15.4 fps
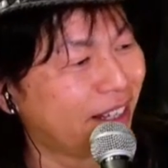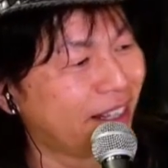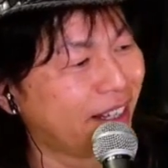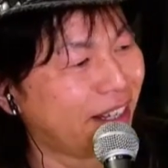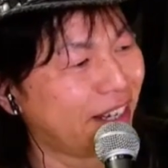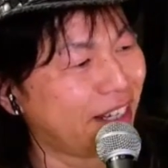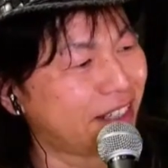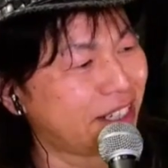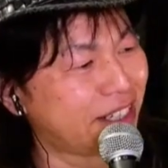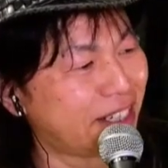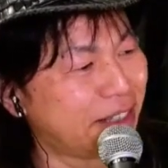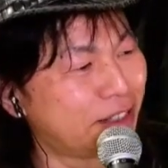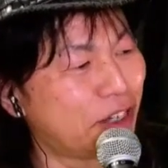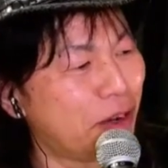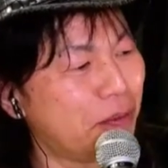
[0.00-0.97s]
あしら
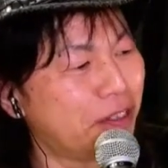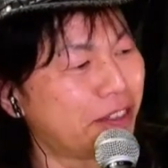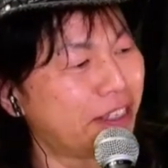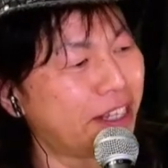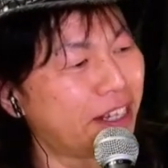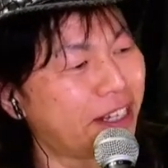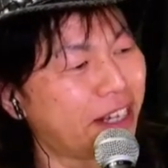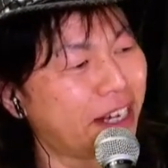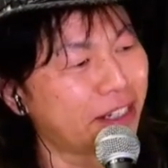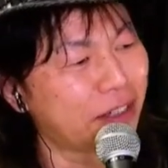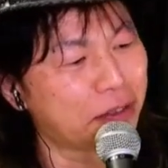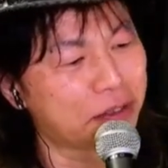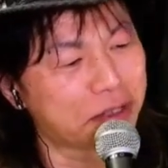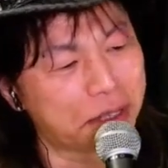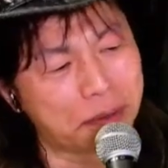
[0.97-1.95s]
さん、そう思っていただきありがと
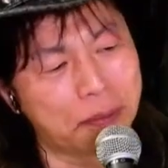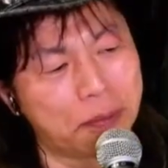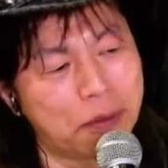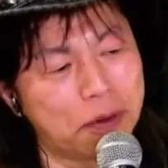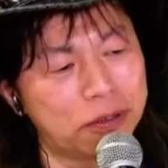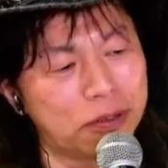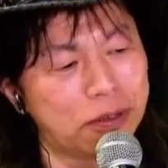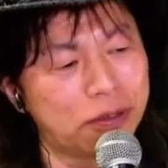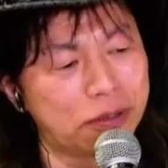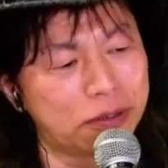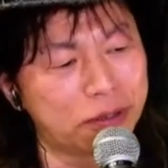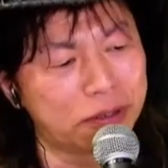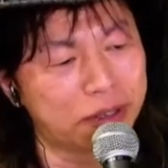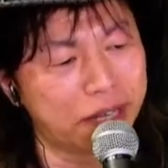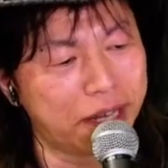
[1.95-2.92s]
うございます。僕のこ
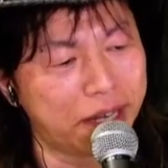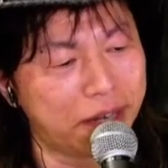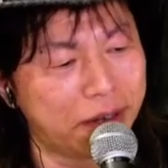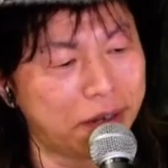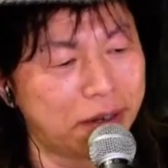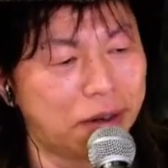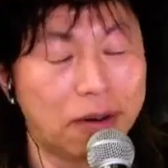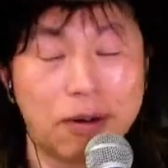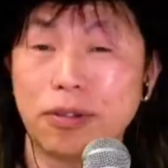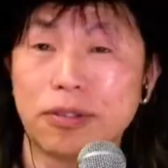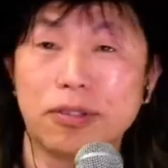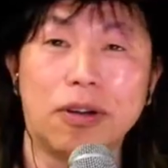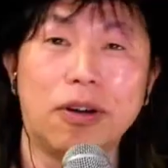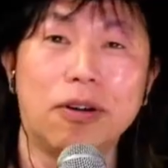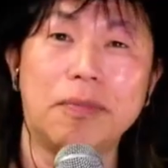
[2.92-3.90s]
とね、ほうこ
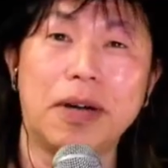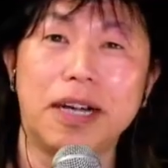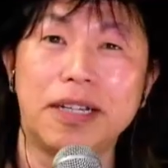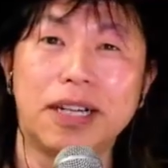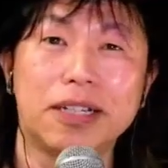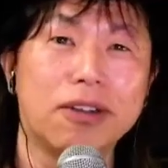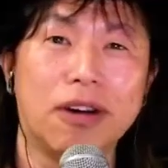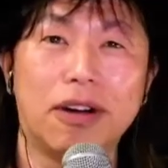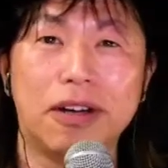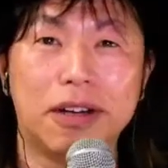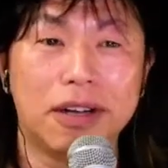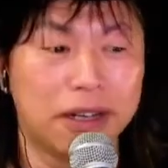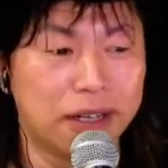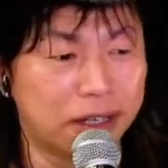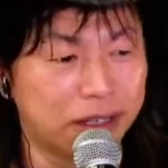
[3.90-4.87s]
そ、ほんまありがと
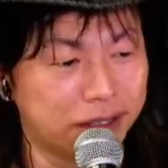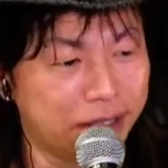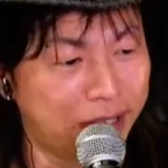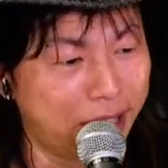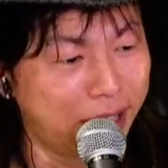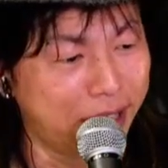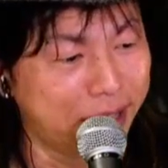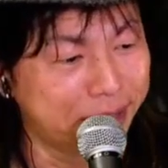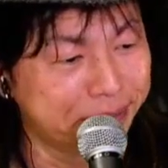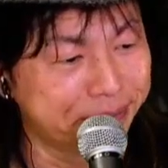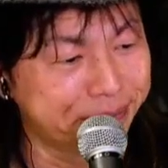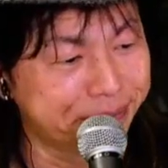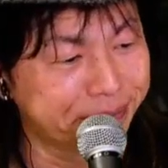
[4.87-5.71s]
う。ね。